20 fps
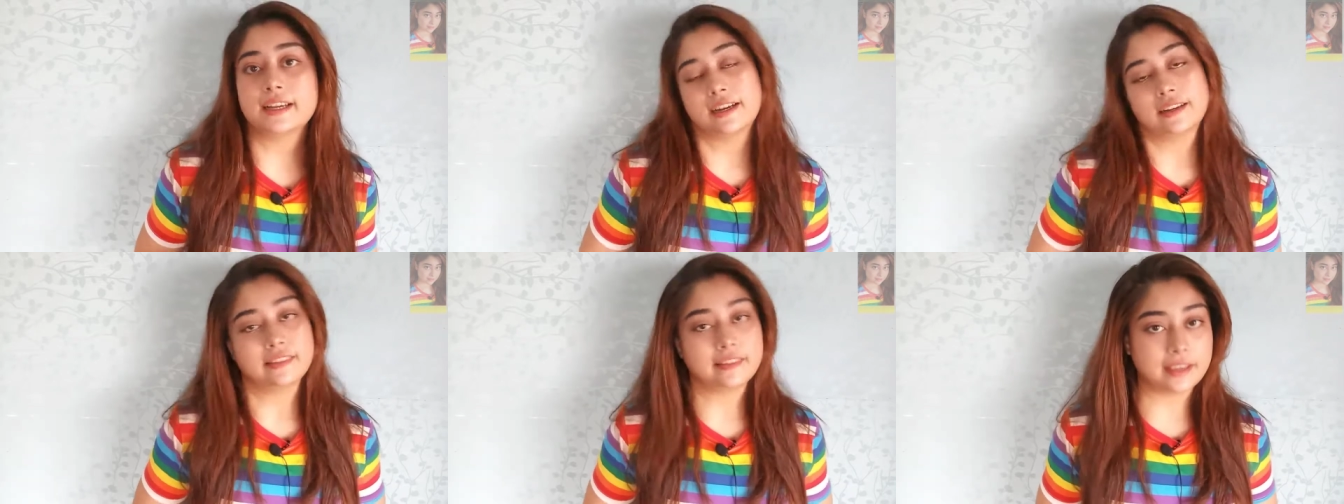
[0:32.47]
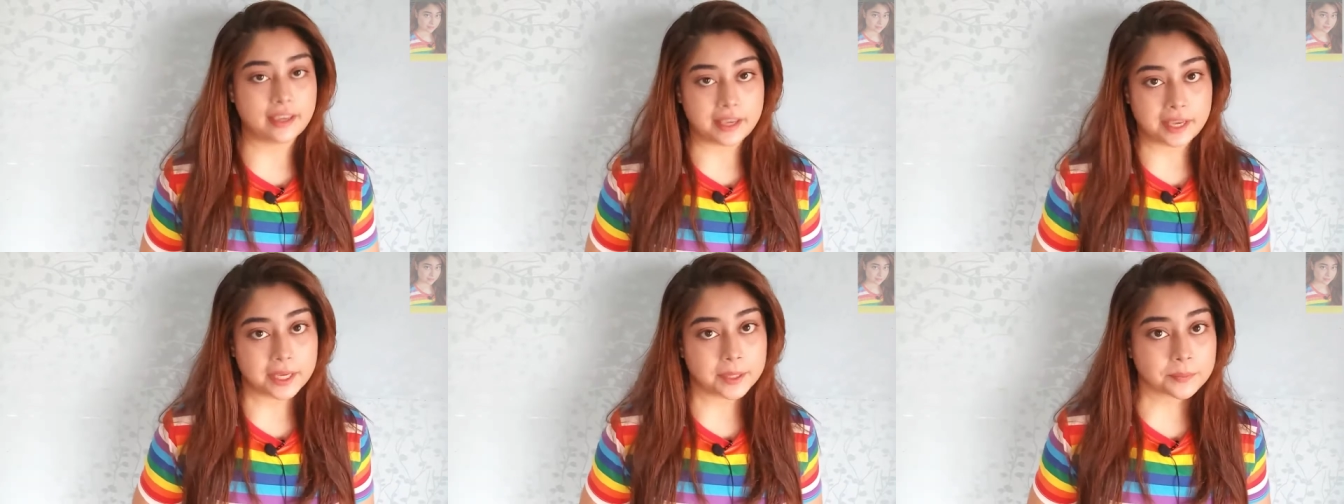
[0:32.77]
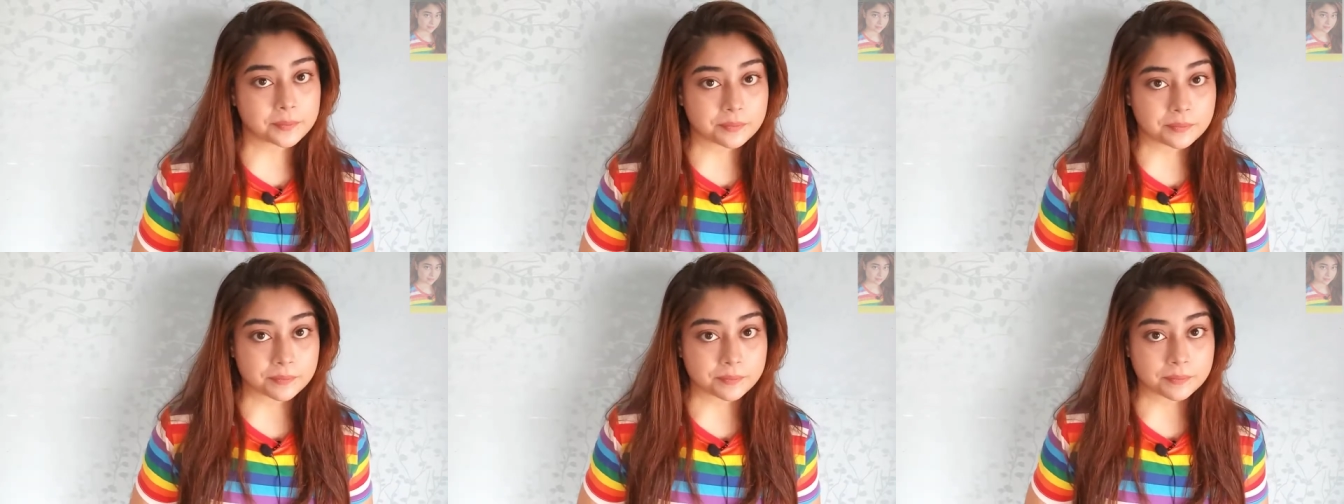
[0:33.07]
करते
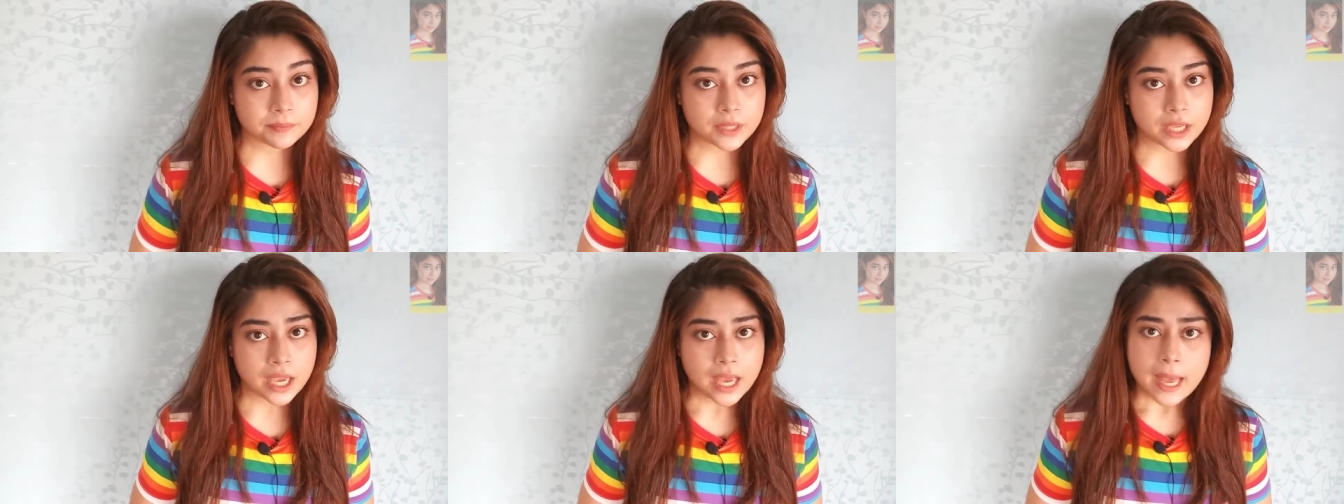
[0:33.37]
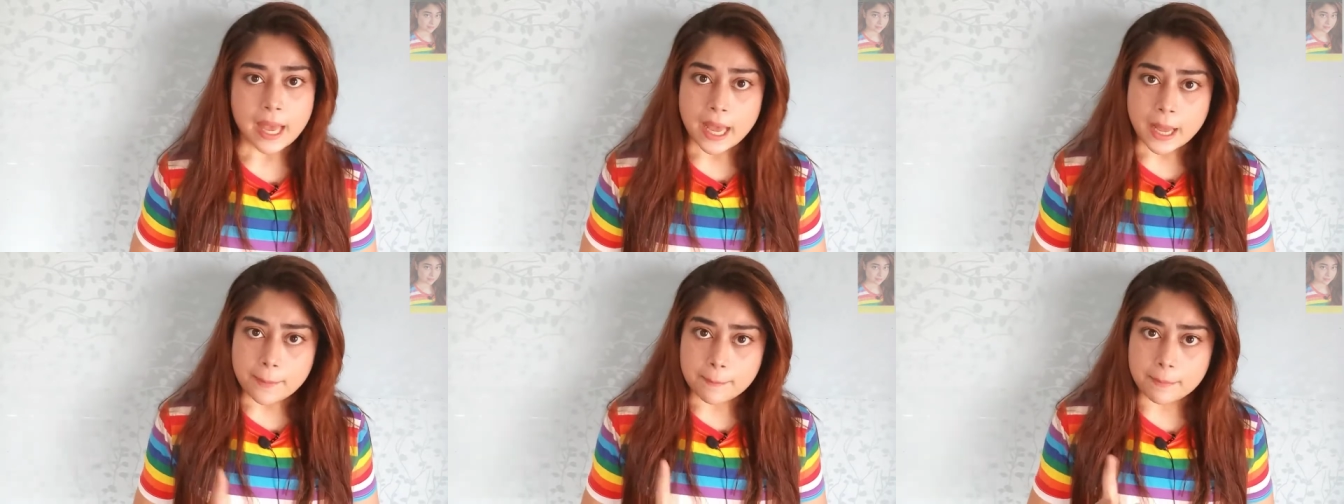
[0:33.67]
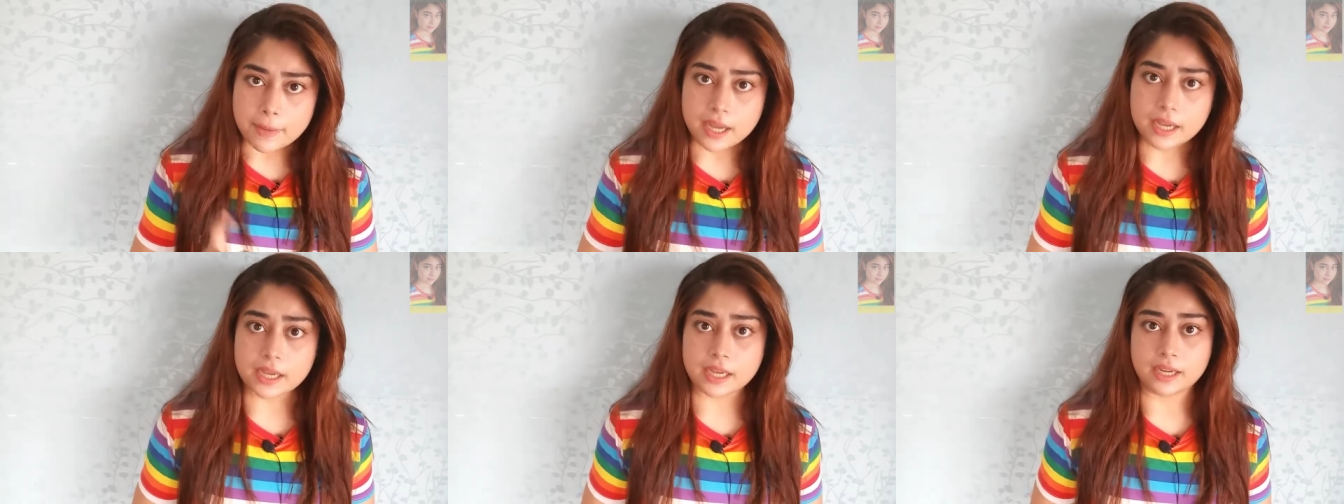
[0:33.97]

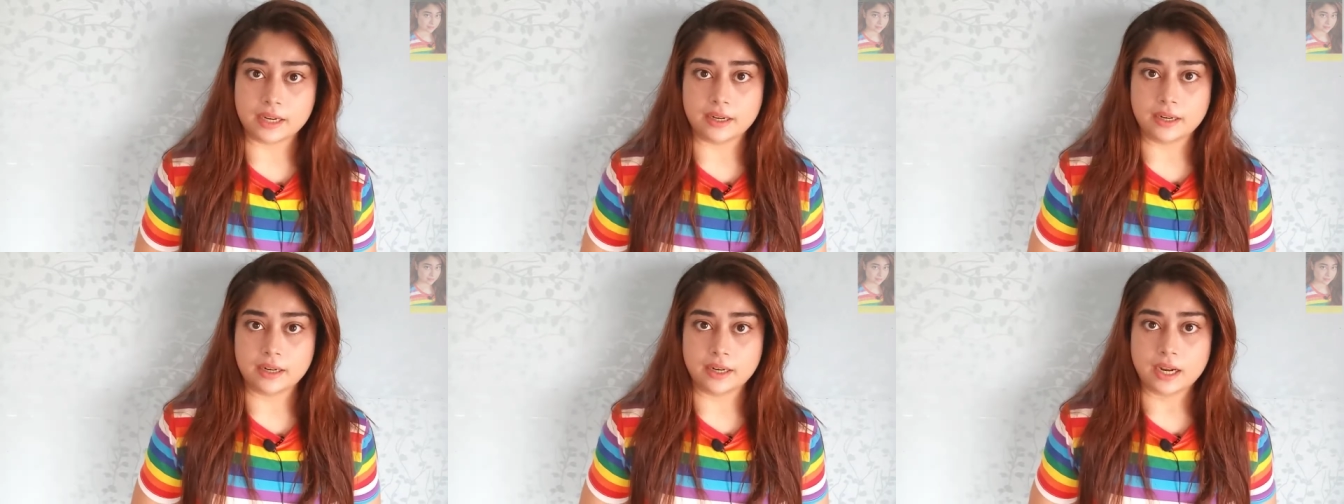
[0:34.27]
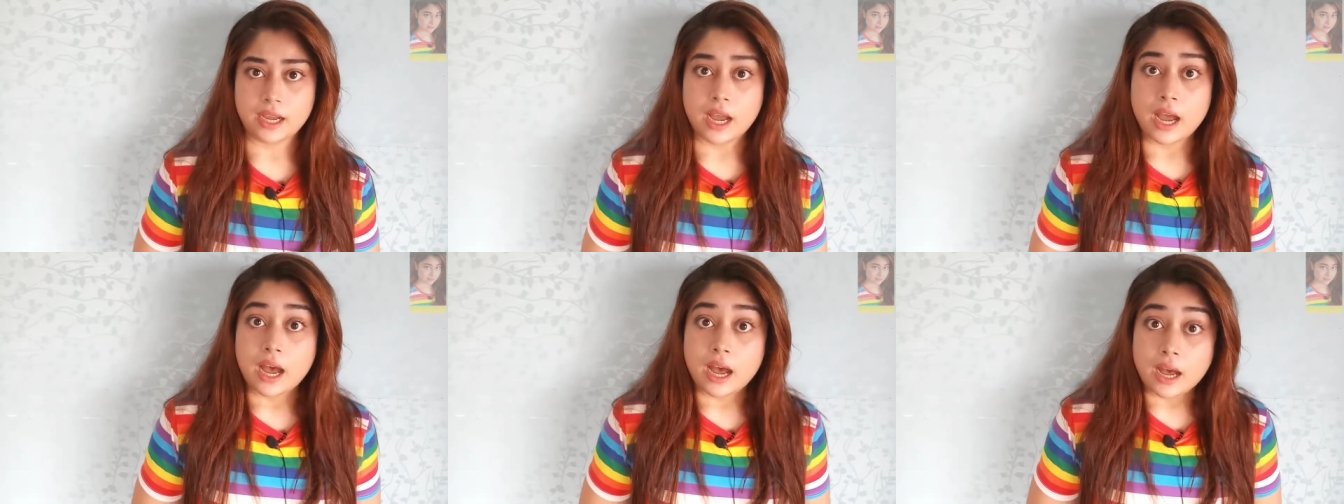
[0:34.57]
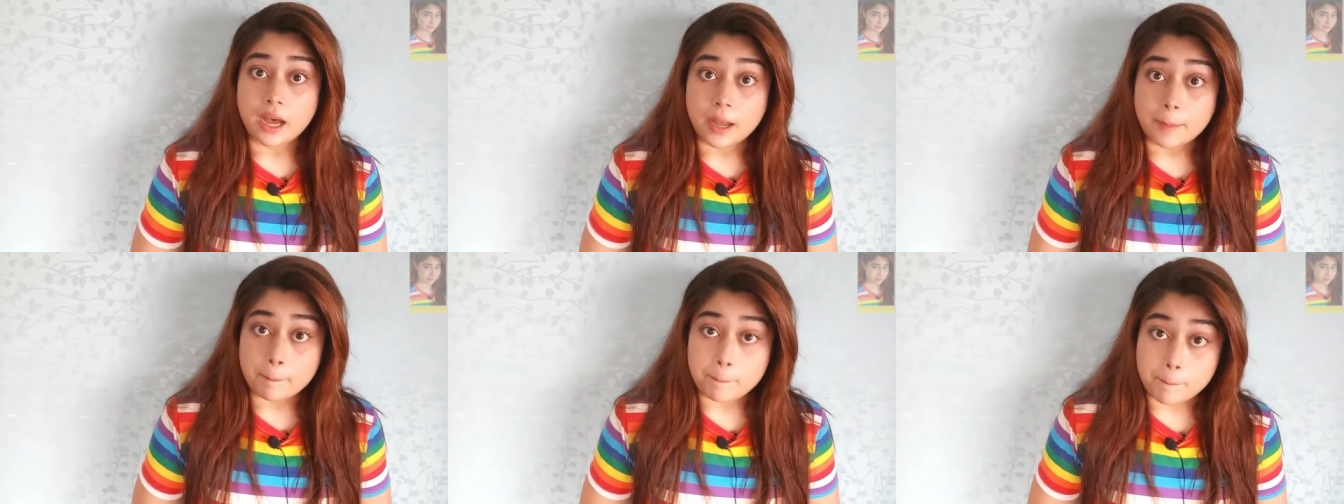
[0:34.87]
हैं
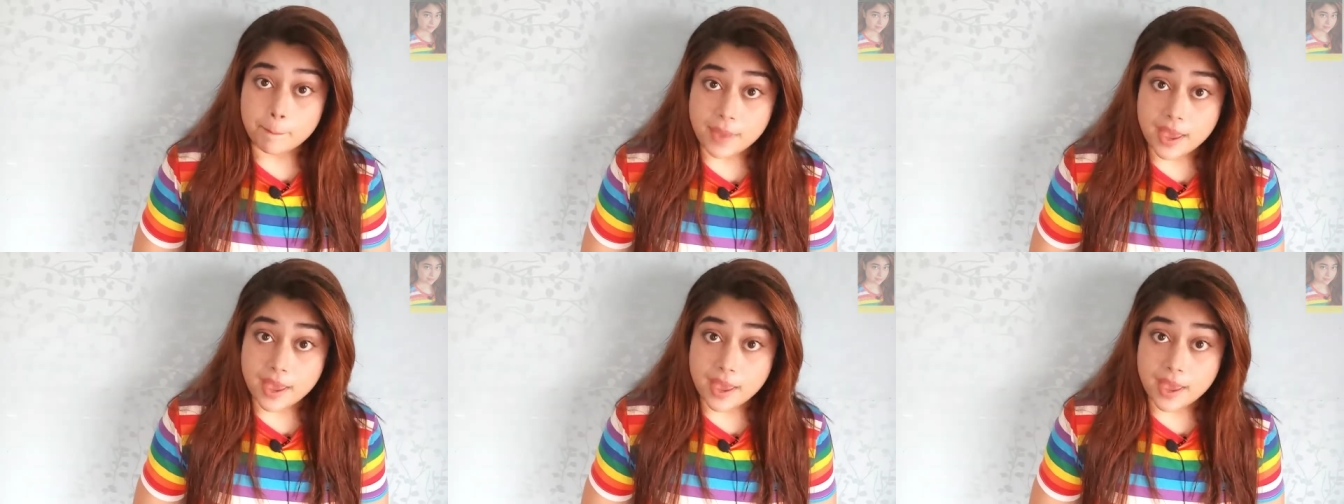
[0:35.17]
मगर